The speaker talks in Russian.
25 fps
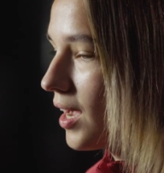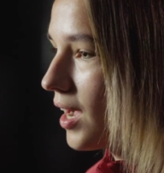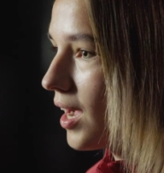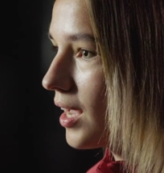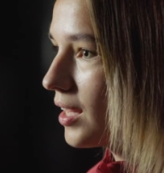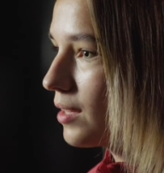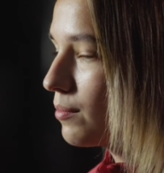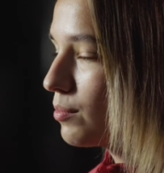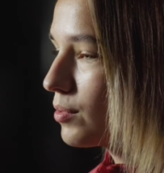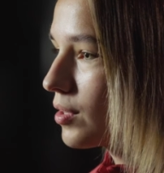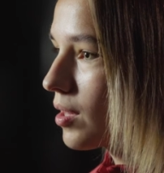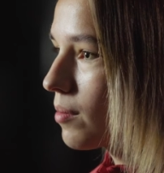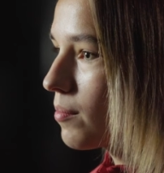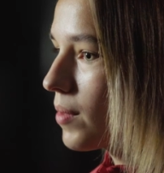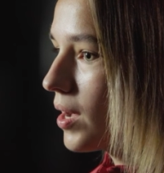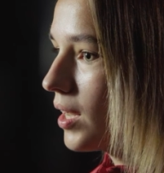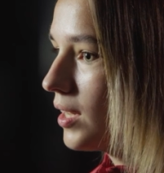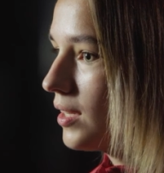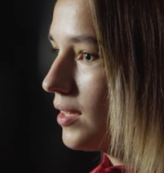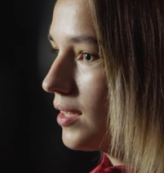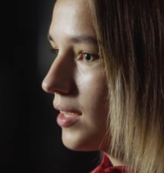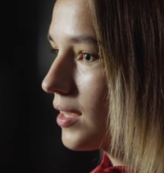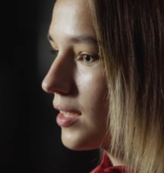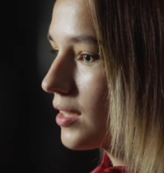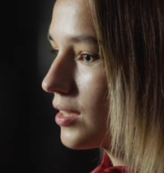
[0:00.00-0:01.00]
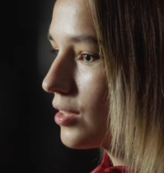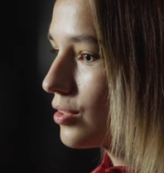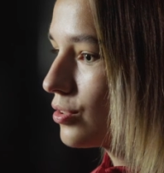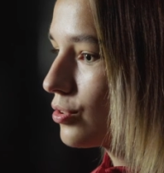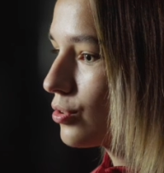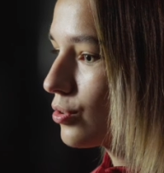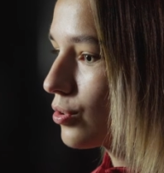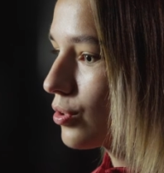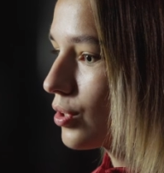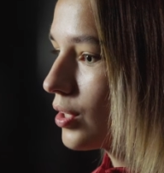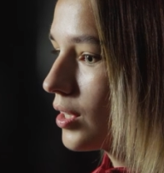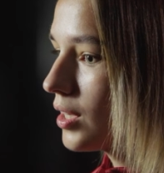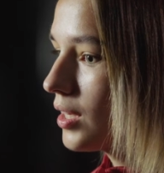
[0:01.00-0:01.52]
а я была маленькая
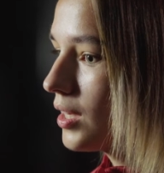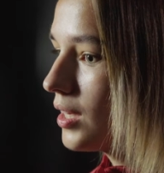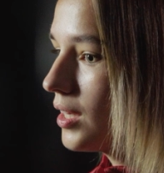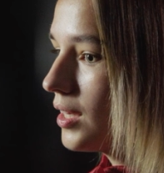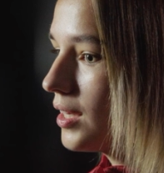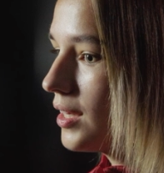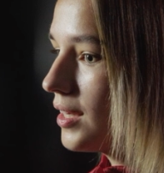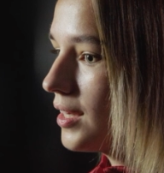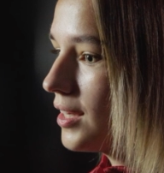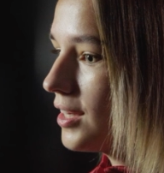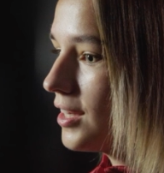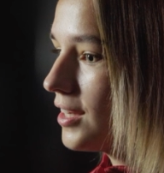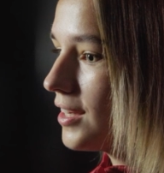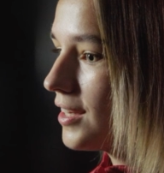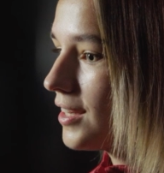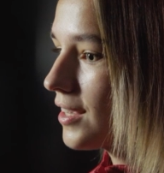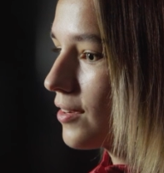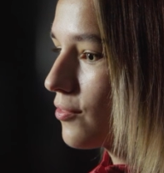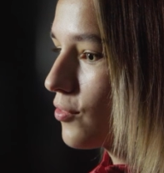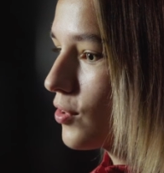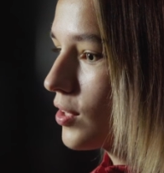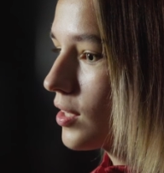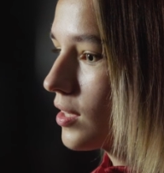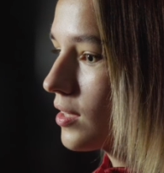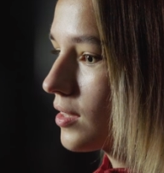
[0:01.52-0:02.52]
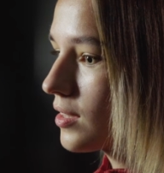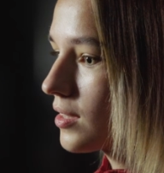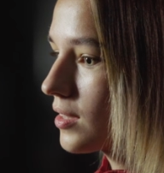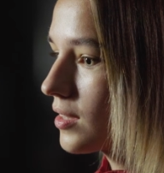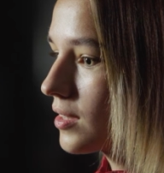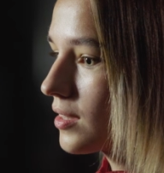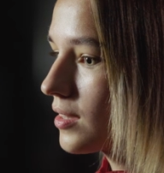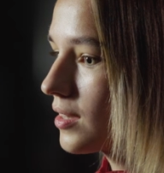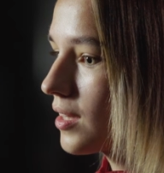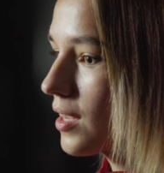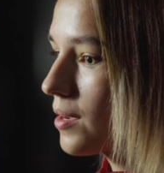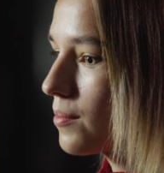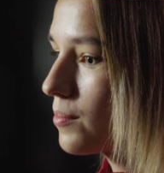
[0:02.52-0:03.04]
еще, и я
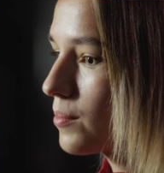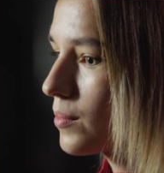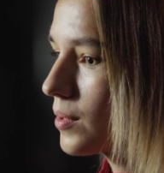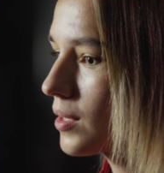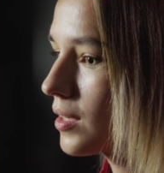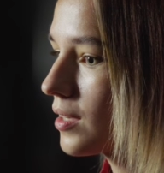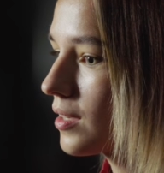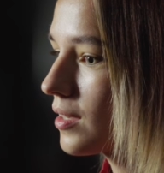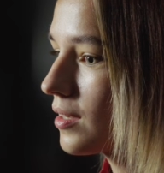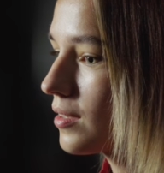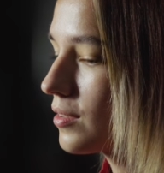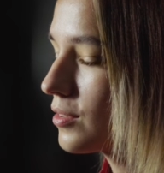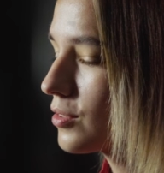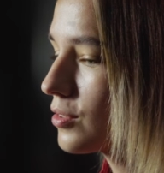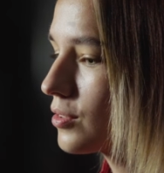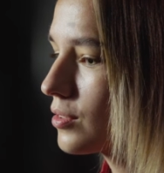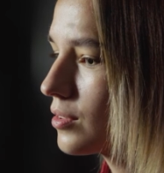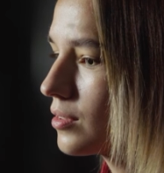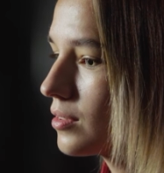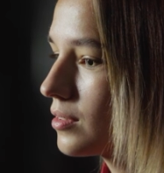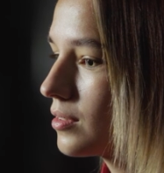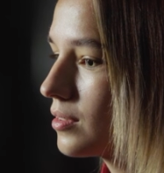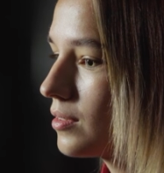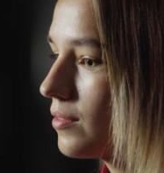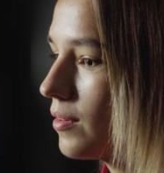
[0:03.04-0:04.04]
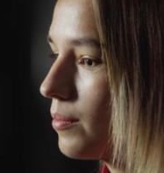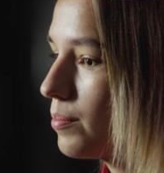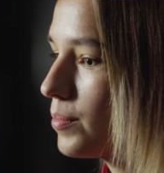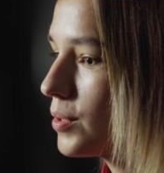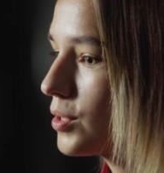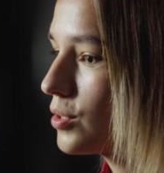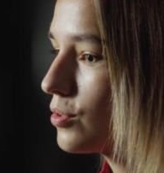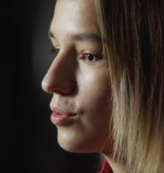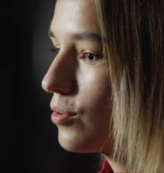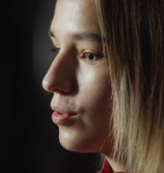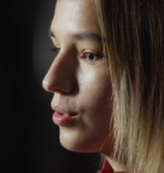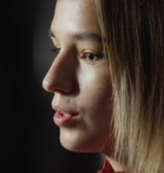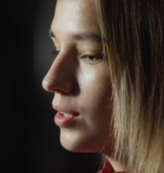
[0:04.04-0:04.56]
выиграла там
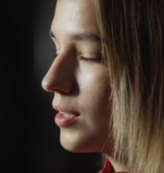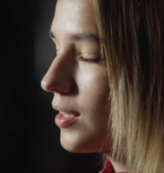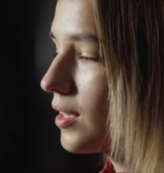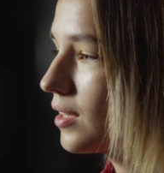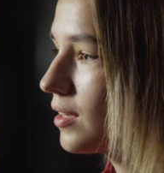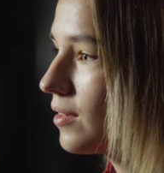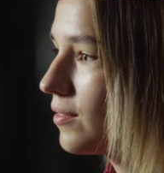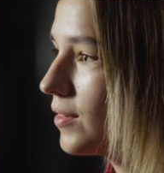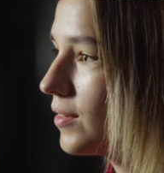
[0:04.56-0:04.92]
2500 э, или